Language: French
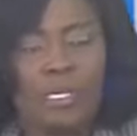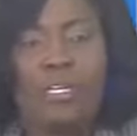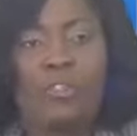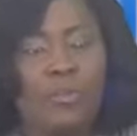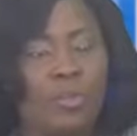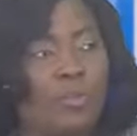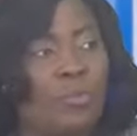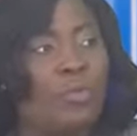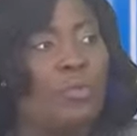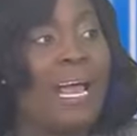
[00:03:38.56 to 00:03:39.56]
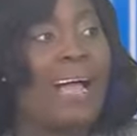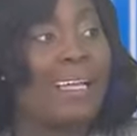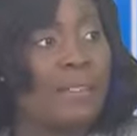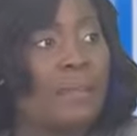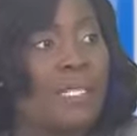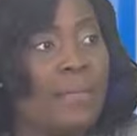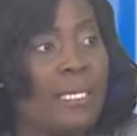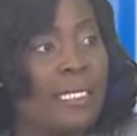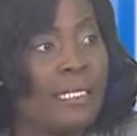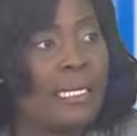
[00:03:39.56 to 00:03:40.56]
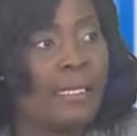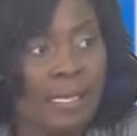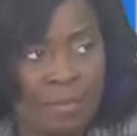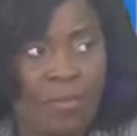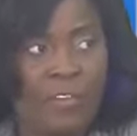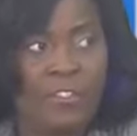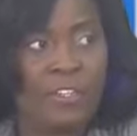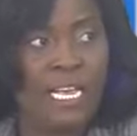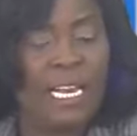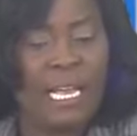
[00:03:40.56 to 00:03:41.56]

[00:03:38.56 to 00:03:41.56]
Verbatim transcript: et surtout de la responsabilité des professionnels.